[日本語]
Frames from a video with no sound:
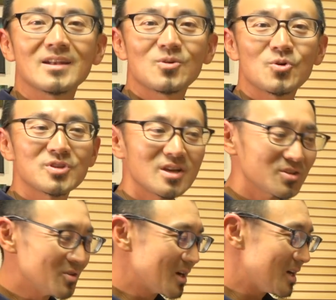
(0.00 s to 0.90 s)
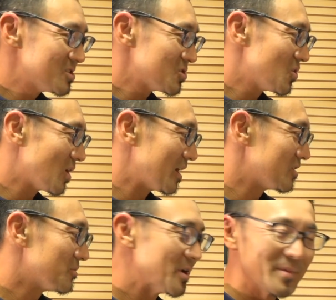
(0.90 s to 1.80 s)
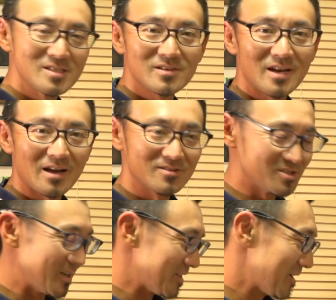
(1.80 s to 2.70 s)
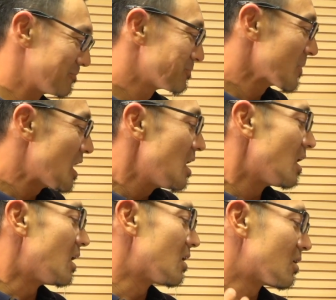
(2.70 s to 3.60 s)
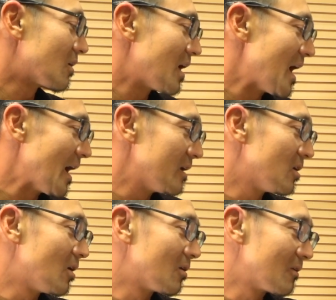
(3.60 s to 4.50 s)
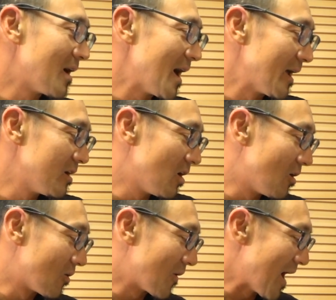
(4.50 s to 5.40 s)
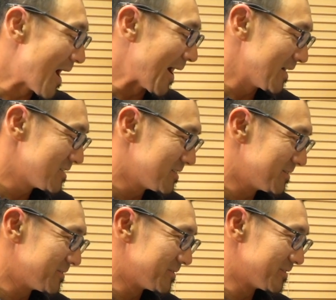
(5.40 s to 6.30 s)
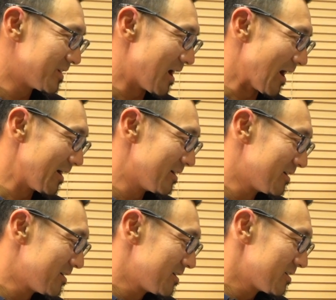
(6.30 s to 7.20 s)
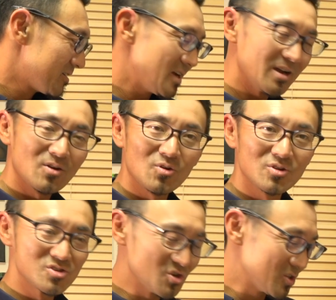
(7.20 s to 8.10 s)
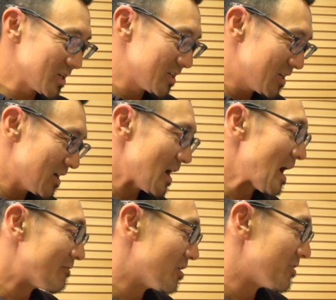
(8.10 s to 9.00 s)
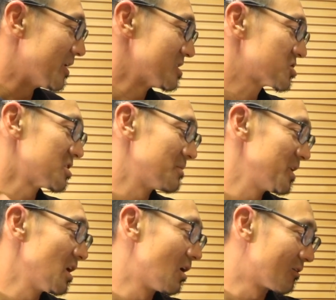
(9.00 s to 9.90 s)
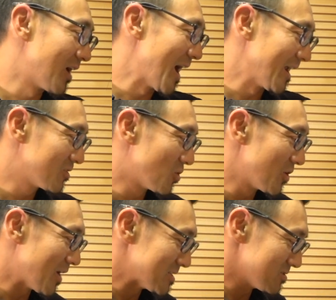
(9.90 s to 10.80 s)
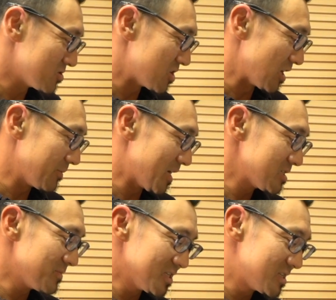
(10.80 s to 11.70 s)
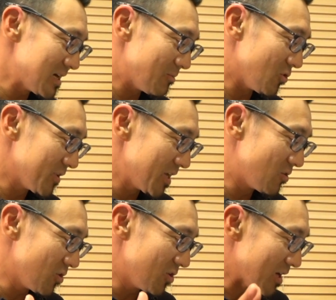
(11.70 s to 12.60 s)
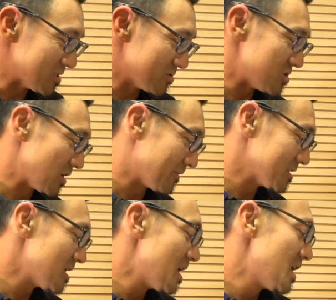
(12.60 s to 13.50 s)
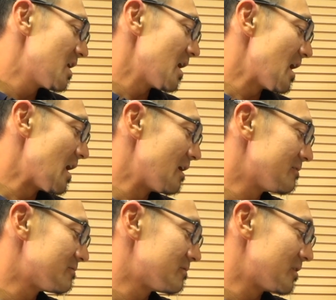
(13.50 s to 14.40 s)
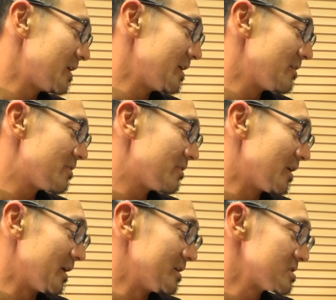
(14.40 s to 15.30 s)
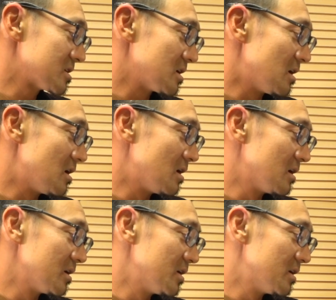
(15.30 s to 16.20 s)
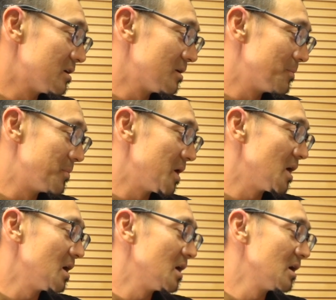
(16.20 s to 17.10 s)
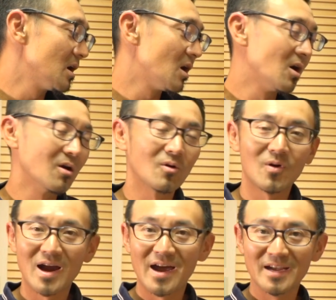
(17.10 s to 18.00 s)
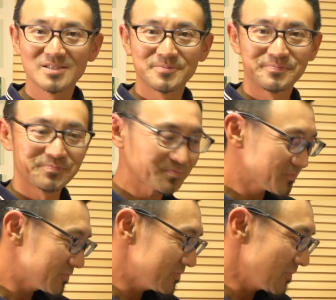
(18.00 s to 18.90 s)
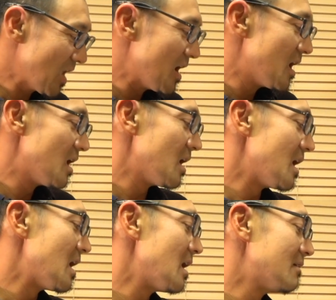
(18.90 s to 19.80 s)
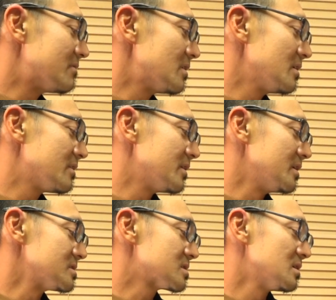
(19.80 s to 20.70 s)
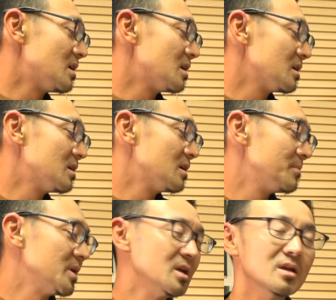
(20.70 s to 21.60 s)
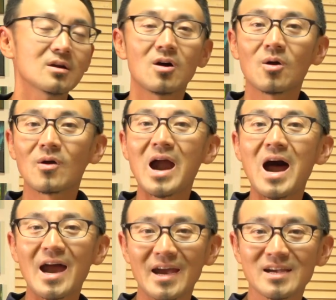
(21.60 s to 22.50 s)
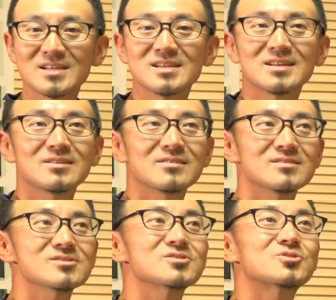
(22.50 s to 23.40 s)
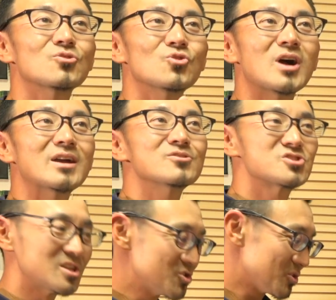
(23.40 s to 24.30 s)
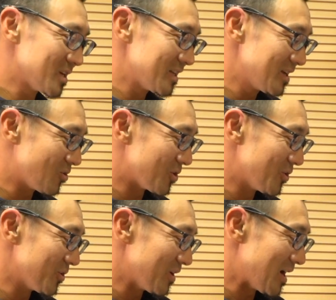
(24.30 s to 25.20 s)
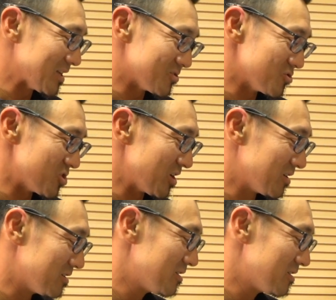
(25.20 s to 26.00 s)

alright こういう適当な感じの方がいいと思いますリラックスできて alright alright alright はいで、この状態で everything's gonna be alright これを発音していきます。まあ、セラボで一個一個発音していきます。everything's gonna be alright everything's gonna be alright ずっとうがいをした状態でこれを発音していく